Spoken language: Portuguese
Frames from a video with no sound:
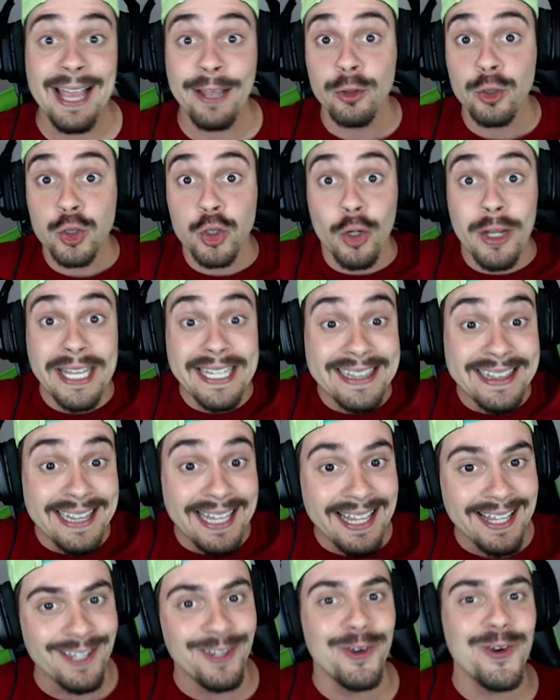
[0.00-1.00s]
eu não joguei
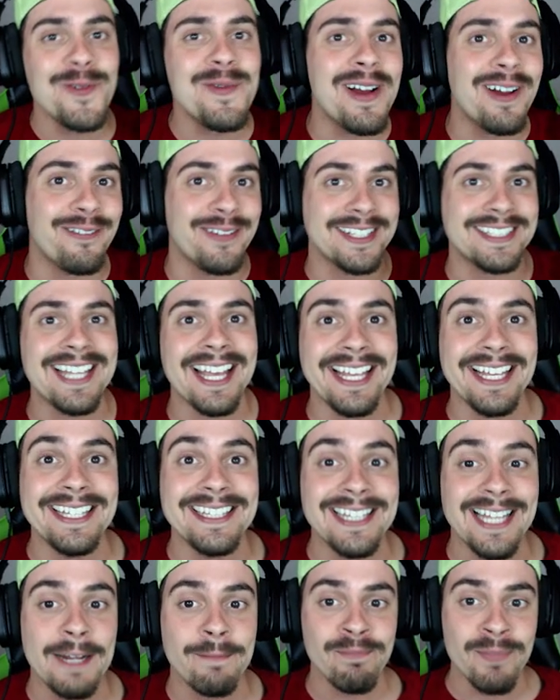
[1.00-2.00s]
nenhuma vez
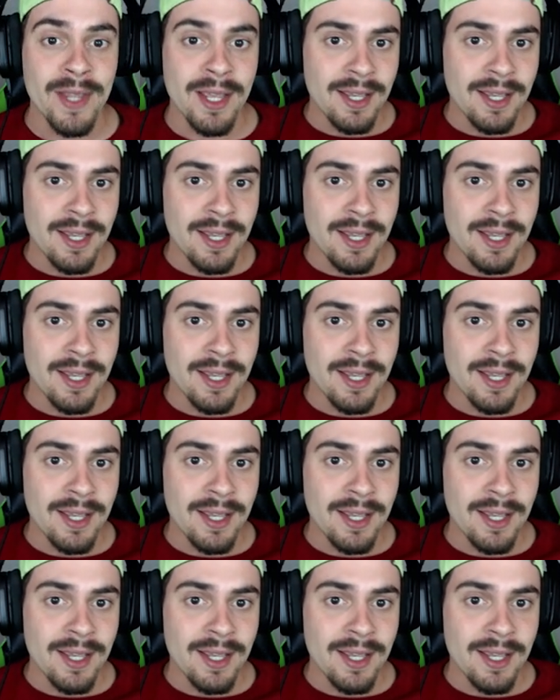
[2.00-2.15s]
ainda.